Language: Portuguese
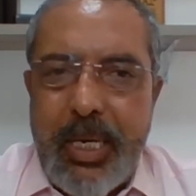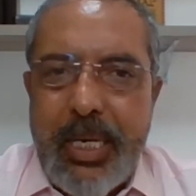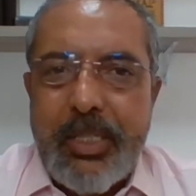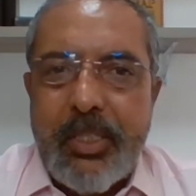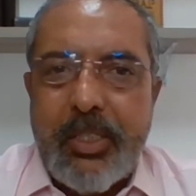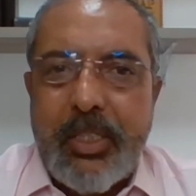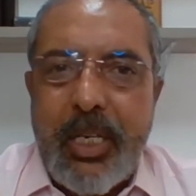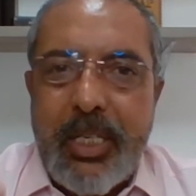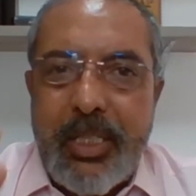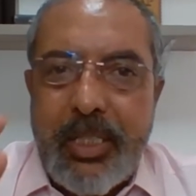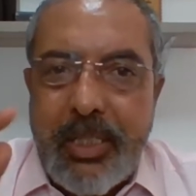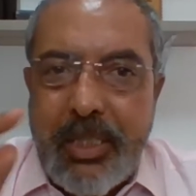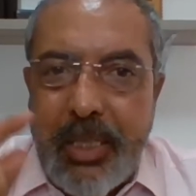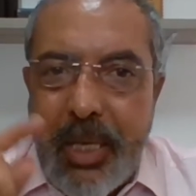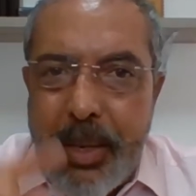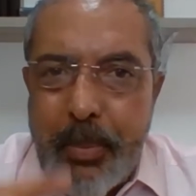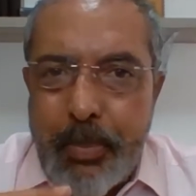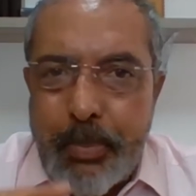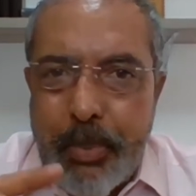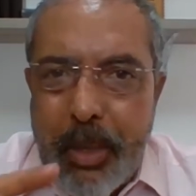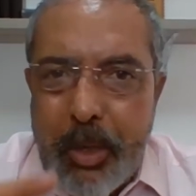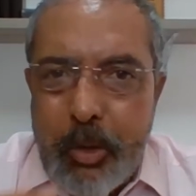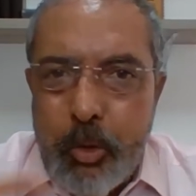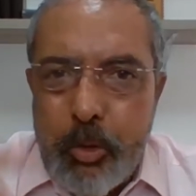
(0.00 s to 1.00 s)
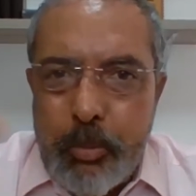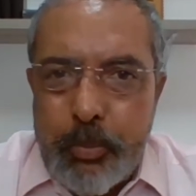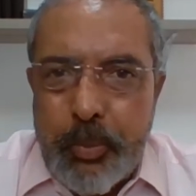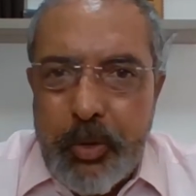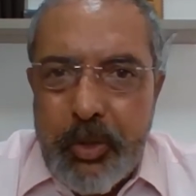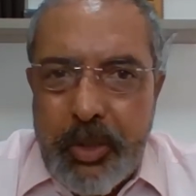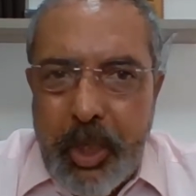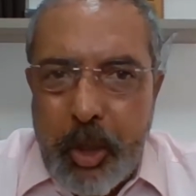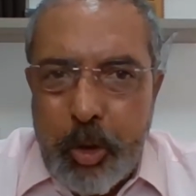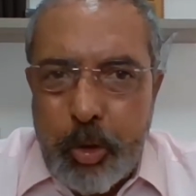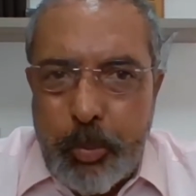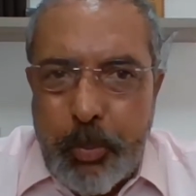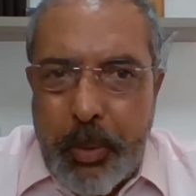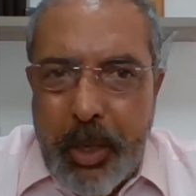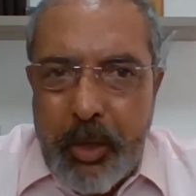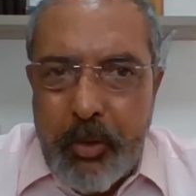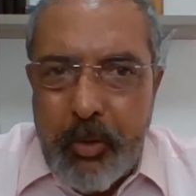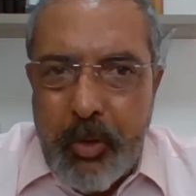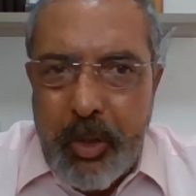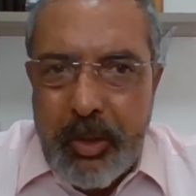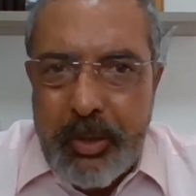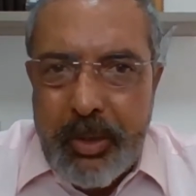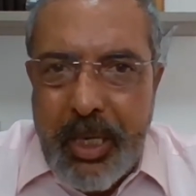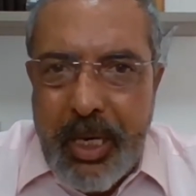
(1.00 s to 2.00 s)
61% para o
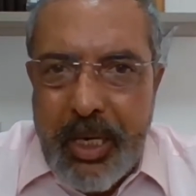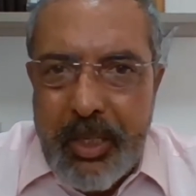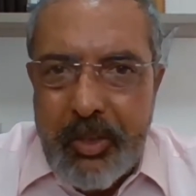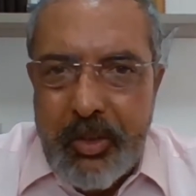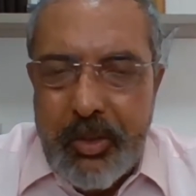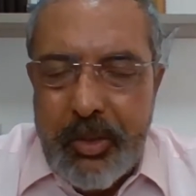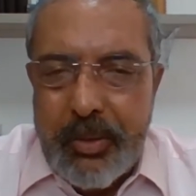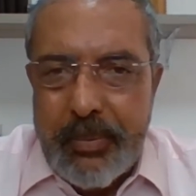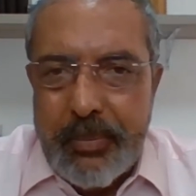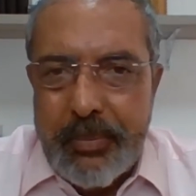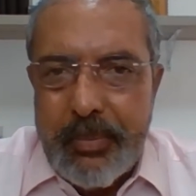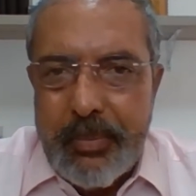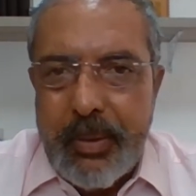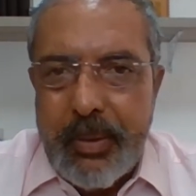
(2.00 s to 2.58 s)
Nordeste.